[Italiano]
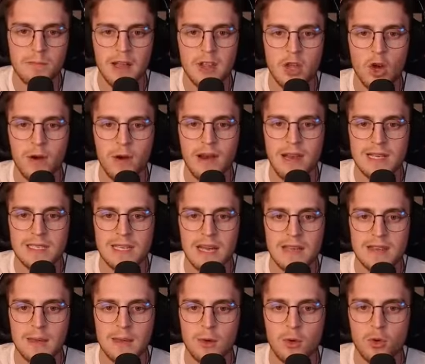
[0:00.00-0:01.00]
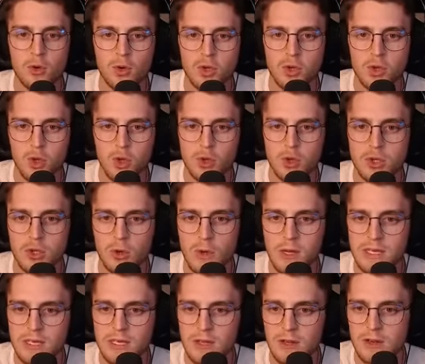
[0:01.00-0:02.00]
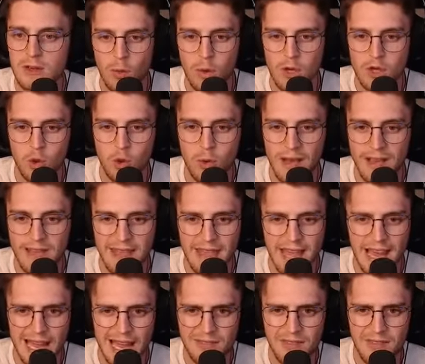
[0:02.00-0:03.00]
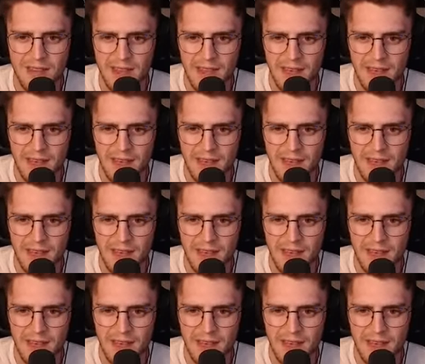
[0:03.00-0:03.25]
Madonna santa ma è uno struzzo questo Qua c'è una chiave